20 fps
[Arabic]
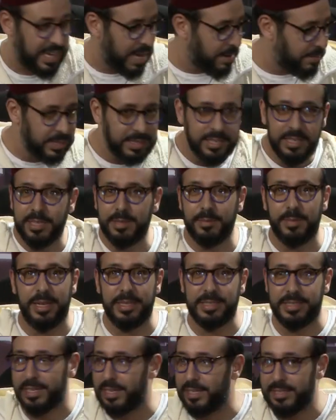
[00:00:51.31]
كاملين ندير هذه
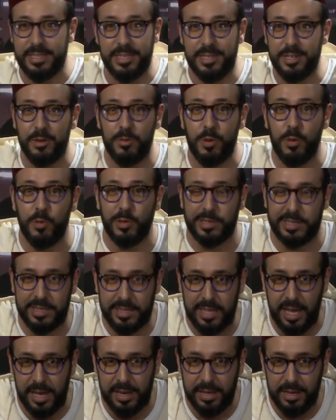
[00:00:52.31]
البلاصه هذه لانه هو ولد
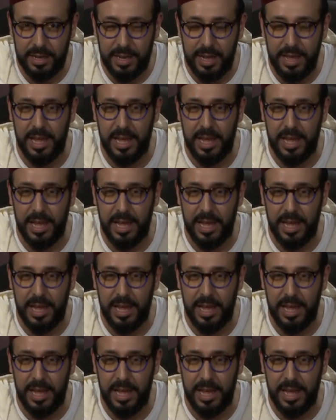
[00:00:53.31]
الدار